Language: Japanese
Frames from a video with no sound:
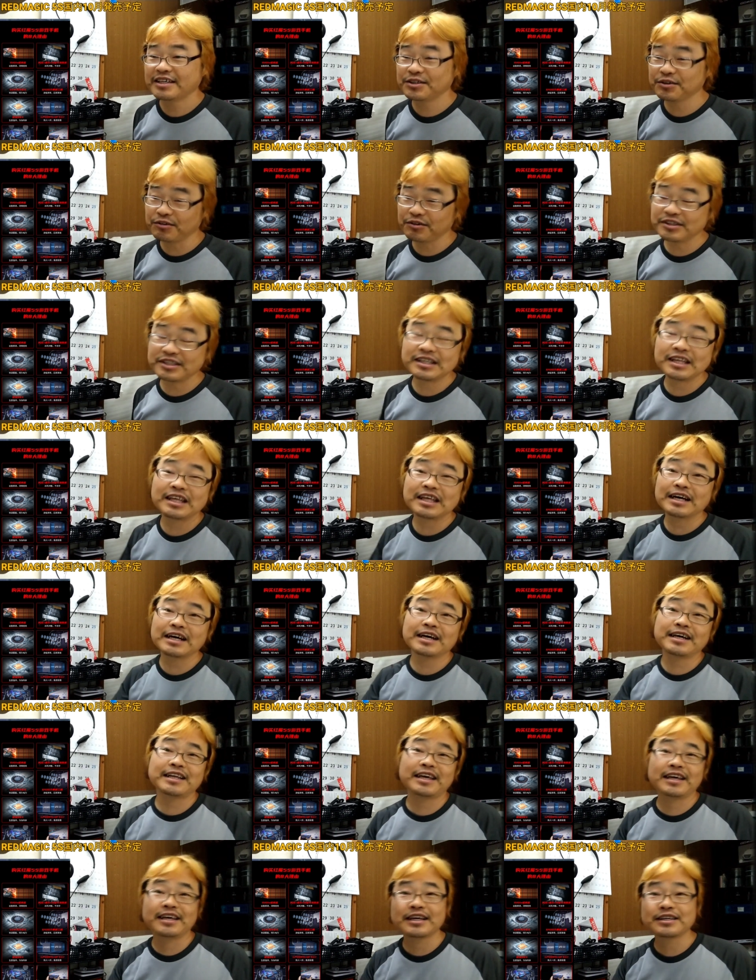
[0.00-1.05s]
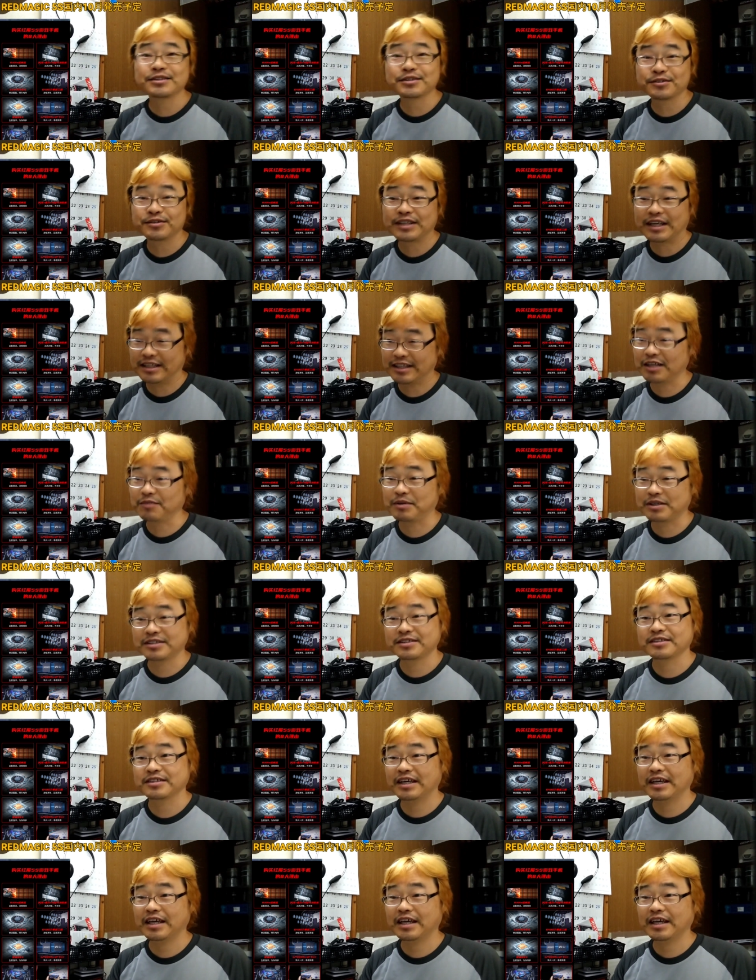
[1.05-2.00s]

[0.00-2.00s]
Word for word: 非常に値段がね、安くなってます。